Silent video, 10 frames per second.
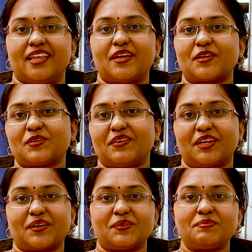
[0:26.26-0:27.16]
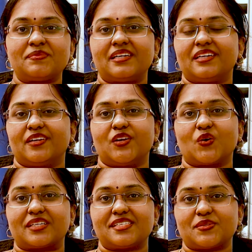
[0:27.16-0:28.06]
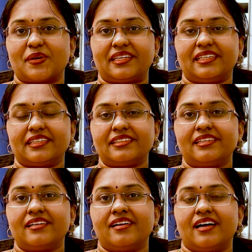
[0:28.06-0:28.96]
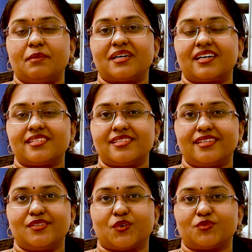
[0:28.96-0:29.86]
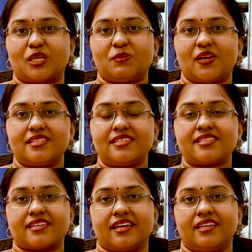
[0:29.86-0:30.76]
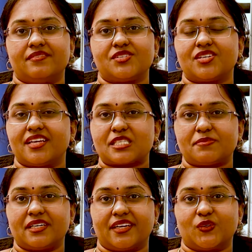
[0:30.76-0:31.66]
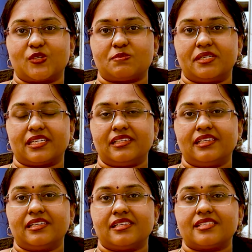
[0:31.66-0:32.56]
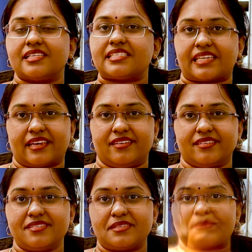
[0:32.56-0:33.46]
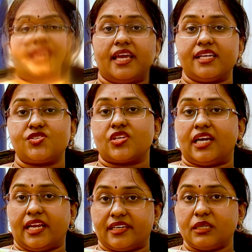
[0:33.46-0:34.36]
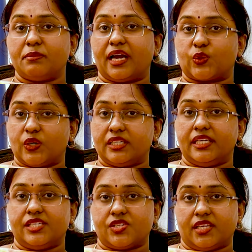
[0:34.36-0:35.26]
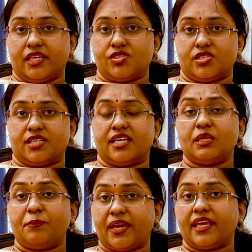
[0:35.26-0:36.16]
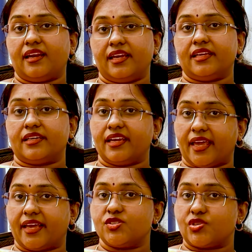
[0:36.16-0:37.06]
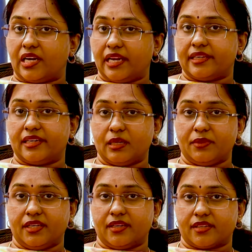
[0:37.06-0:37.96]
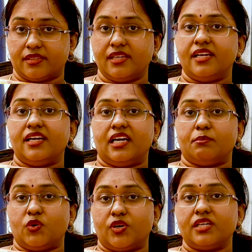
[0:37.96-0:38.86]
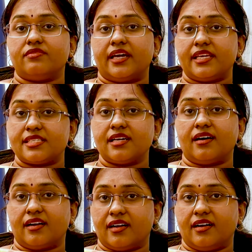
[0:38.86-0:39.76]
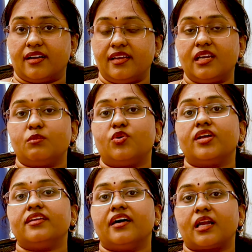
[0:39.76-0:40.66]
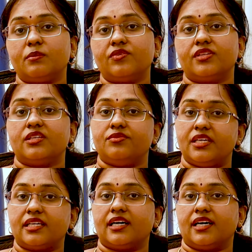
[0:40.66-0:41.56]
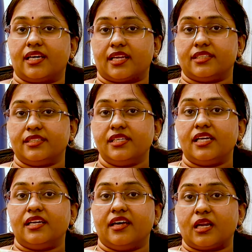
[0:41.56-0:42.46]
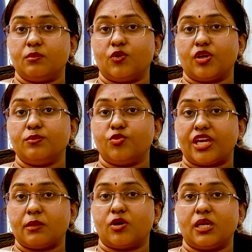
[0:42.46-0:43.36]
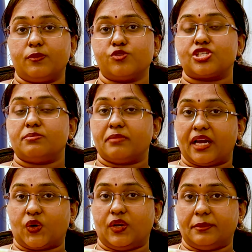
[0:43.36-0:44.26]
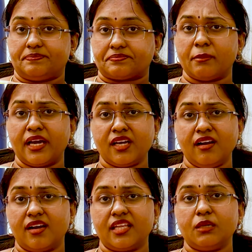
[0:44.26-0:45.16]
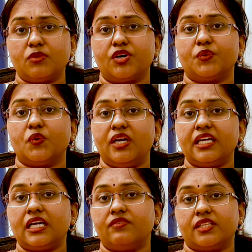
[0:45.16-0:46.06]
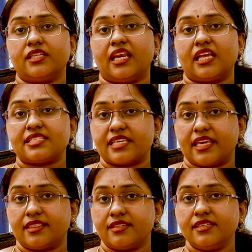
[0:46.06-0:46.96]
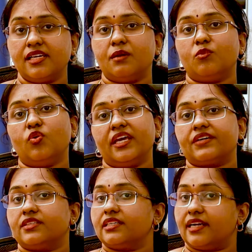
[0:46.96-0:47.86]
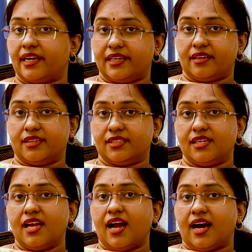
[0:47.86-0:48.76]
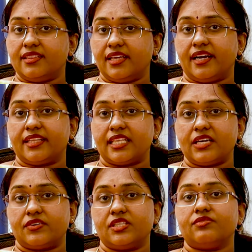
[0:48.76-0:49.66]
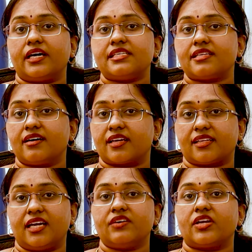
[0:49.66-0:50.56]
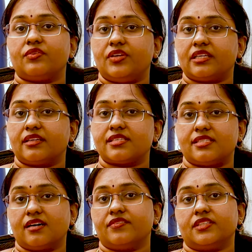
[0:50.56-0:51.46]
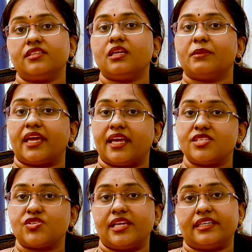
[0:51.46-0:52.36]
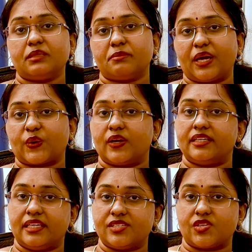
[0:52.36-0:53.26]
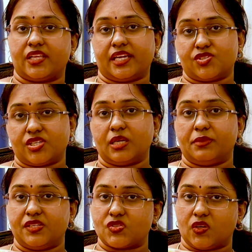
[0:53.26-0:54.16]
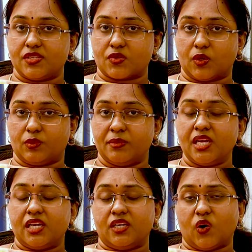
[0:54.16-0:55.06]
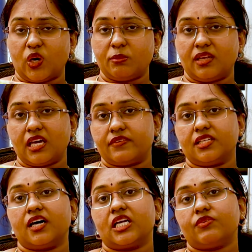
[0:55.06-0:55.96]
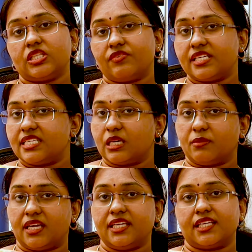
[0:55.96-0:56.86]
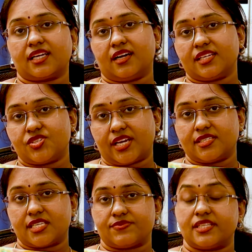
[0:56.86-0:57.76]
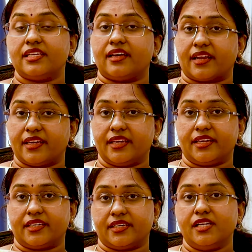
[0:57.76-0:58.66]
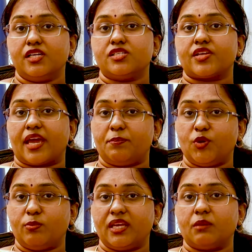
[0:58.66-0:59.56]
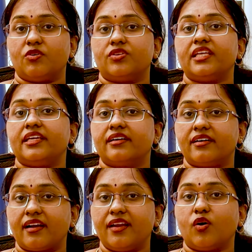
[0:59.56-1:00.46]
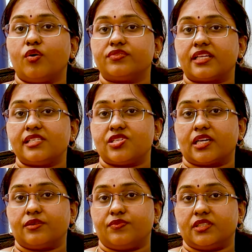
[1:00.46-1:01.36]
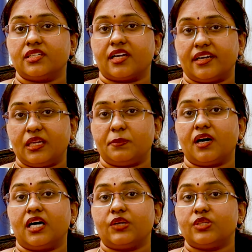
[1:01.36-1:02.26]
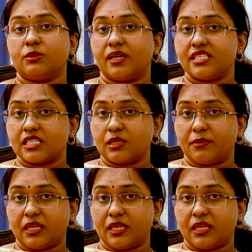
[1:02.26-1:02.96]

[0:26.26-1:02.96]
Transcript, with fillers: எல்லாருக்கும் வணக்கம் நான் டாக்டர் சுகன்யா I'm a consultant ophthalmologist in விஷன் எக்ஸ்பர்ட் Eye Hospital சின்ஸ் டென் இயர்ஸ் ஏஜ் ரிலேட்டட் மேக்குலர் டீஜெனரேஷன் அந்த பேர்லே இருக்குது ஏஜ் ரிலேட்டட் அப்படிங்கிறது நம்மளோட வயசு ஆக ஆக நம்மளோட நரம்பு வந்து வீக் ஆகிறது நரம்போட முக்கியமான போர்ஷன் மேக்குலா மேக்குலால தான் நம்மளோட ஒளிகள் வந்து எல்லாம் சேர்ந்து மூளைக்கு வந்து கனெக்ட் ஆகுது அந்த இடத்துல வந்து வயசாகிறதுனால வர வீக்னஸ் தான் வந்து நம்ம ஏஜ் ரிலேட்டட் மேக்குலர் டீஜெனரேஷன் அப்படின்னு சொல்லி சொல்லுவோம் நார்மலாக வந்து அறுபது வயசுக்கு மேலே இதற்கான சான்சஸ் வந்து நிறைய இருக்குது ஸோ எப்பயுமே நம்ம வந்து இயர்லி ஆஃப்தால் செக்அப் வந்து கண்டிப்பாக அறுபது வயசுக்கு